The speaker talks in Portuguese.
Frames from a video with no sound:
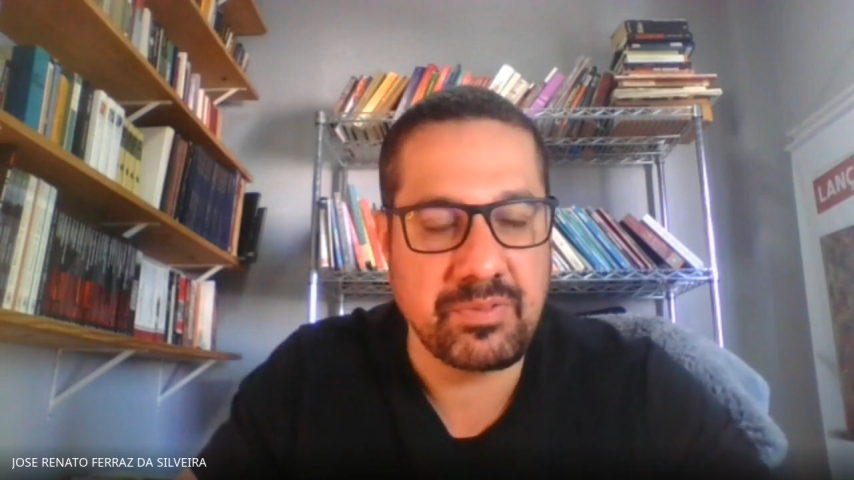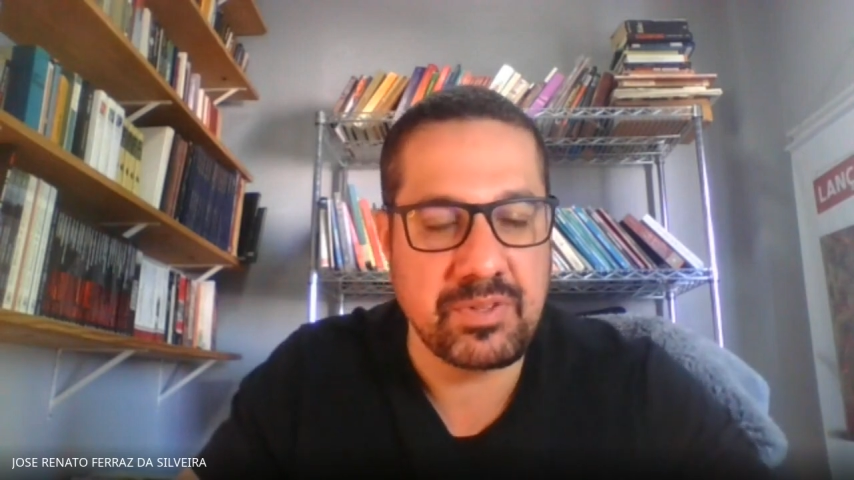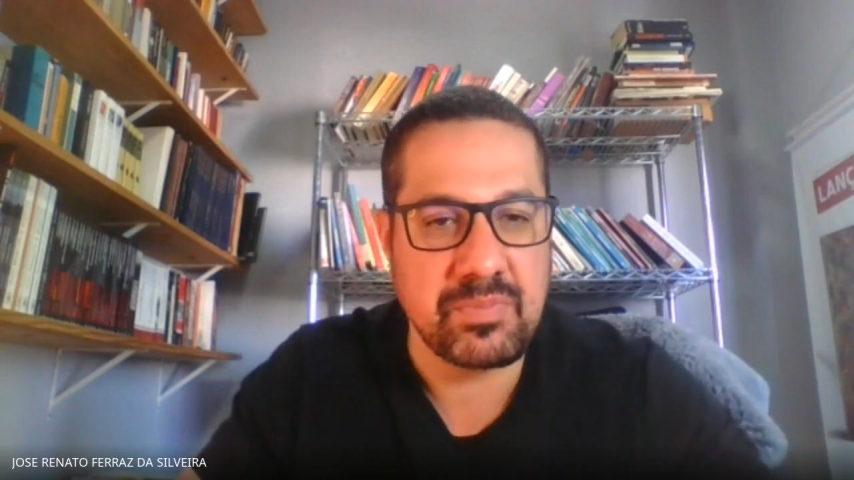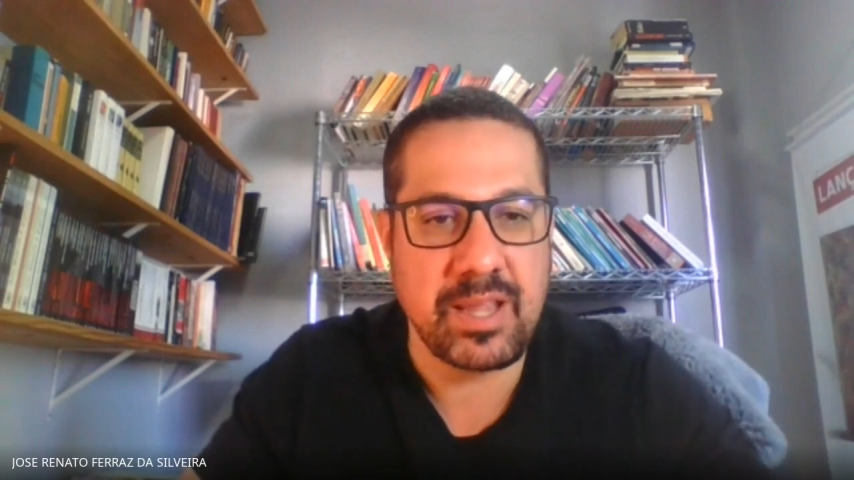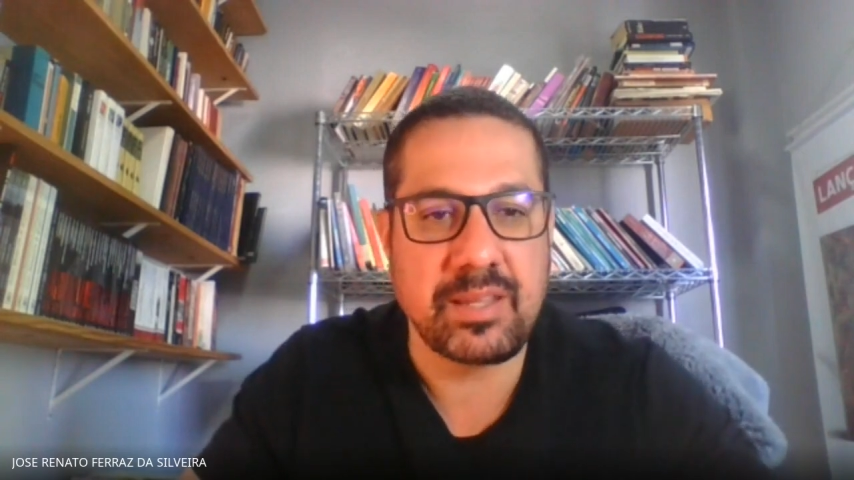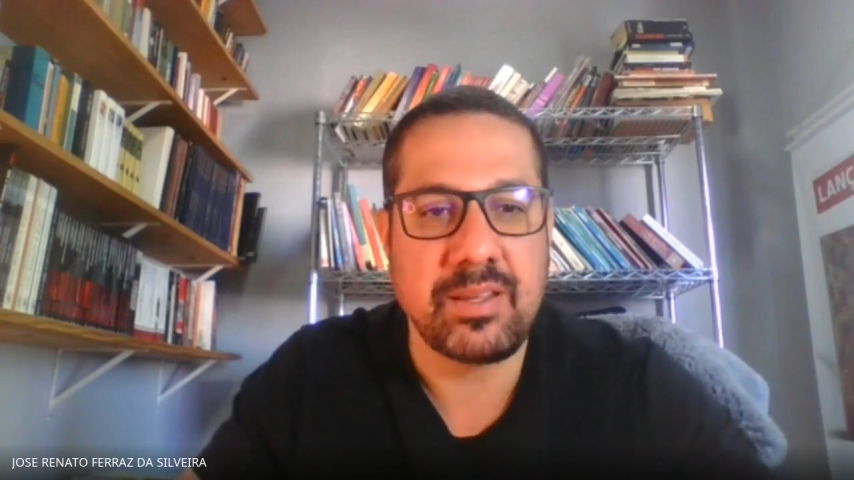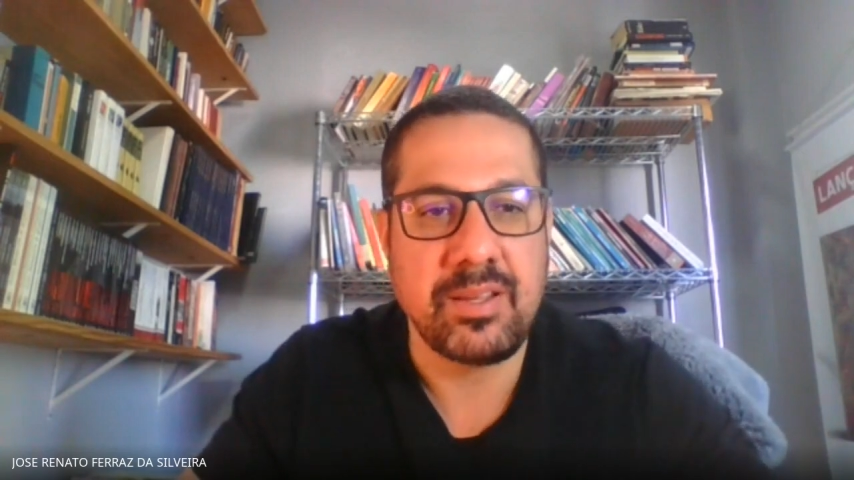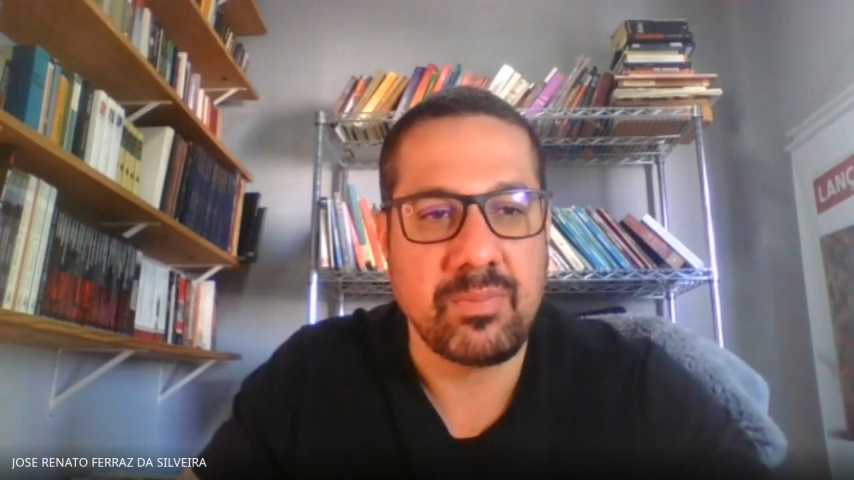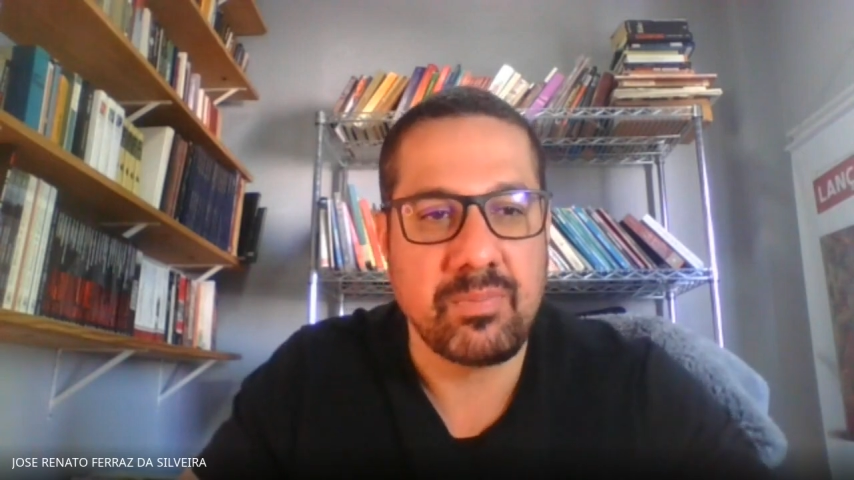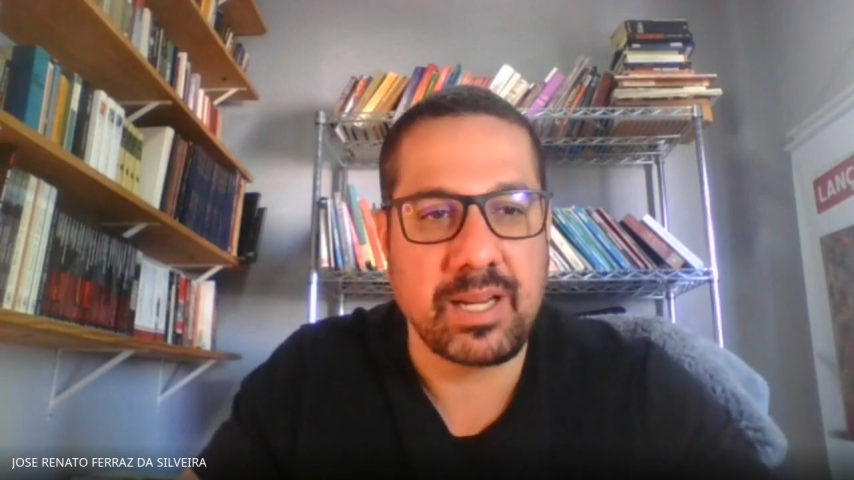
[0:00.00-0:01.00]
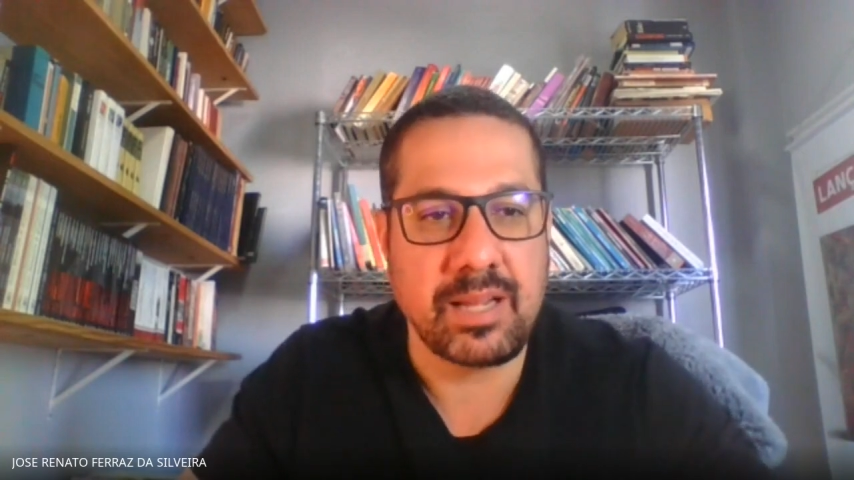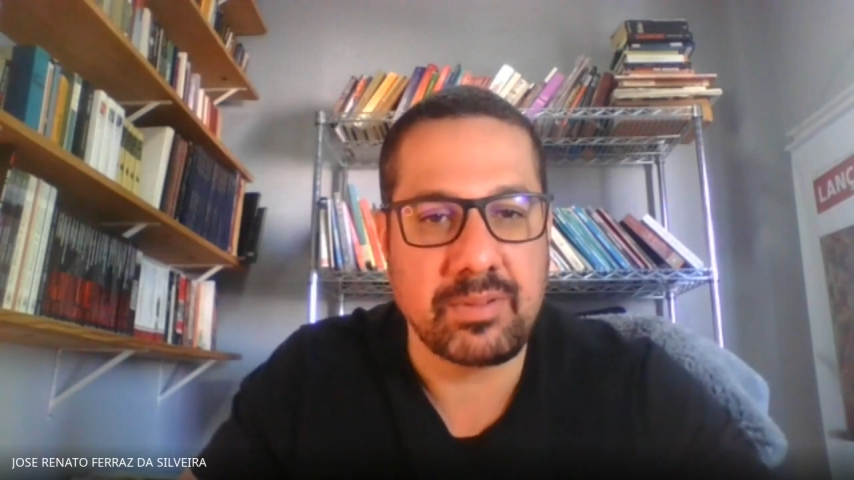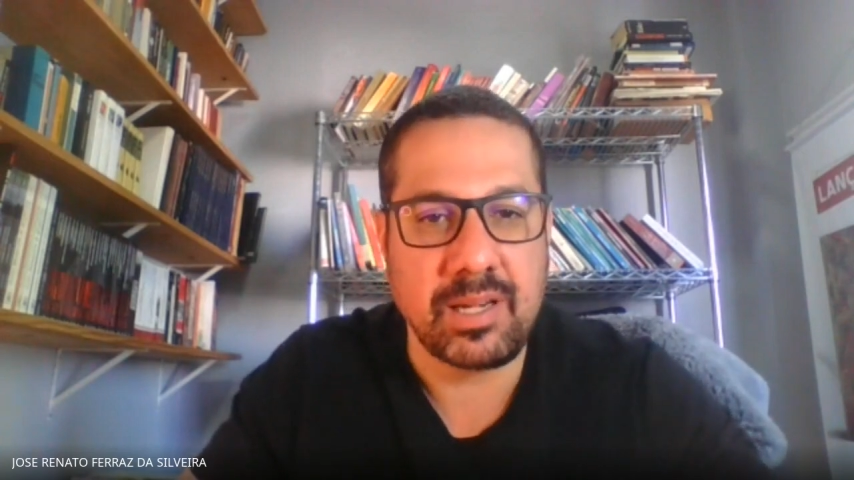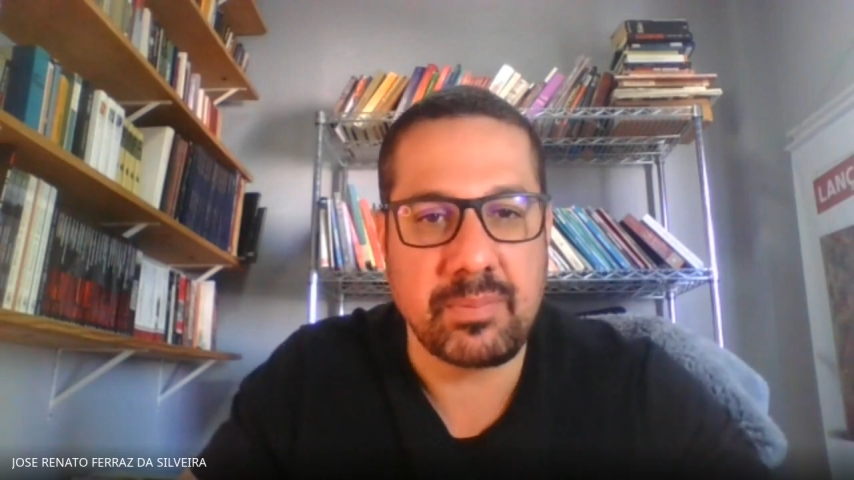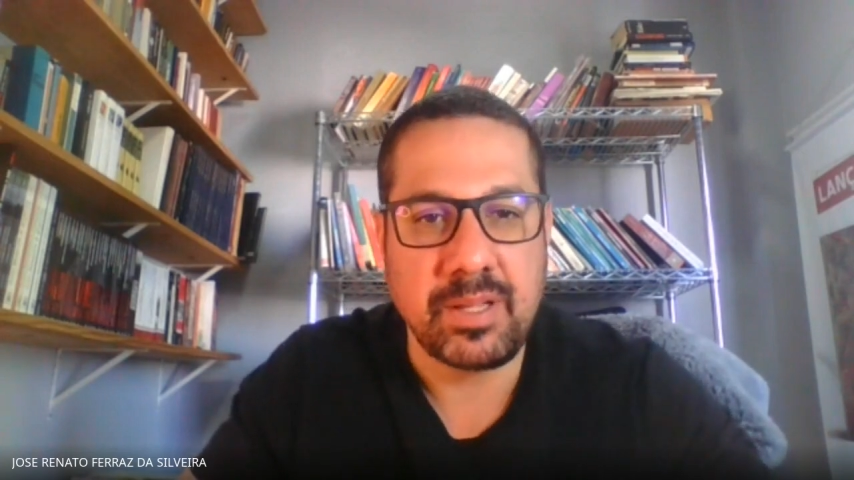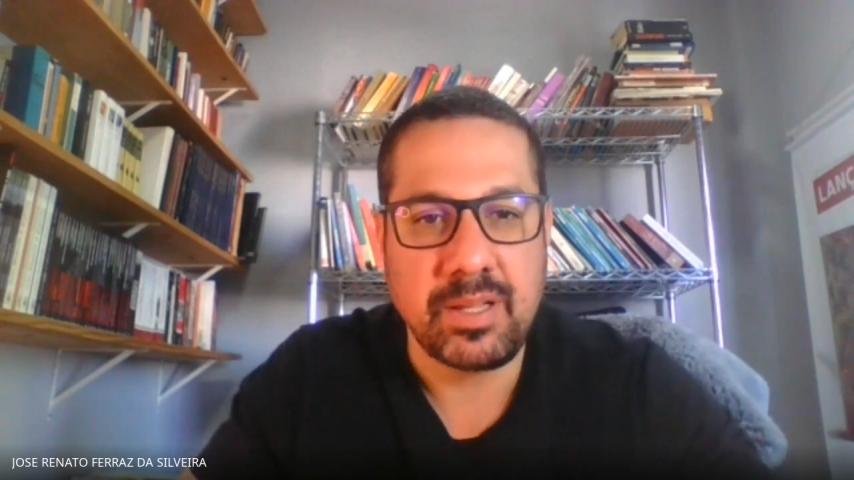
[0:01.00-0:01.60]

feedback. Obrigado, Guilherme.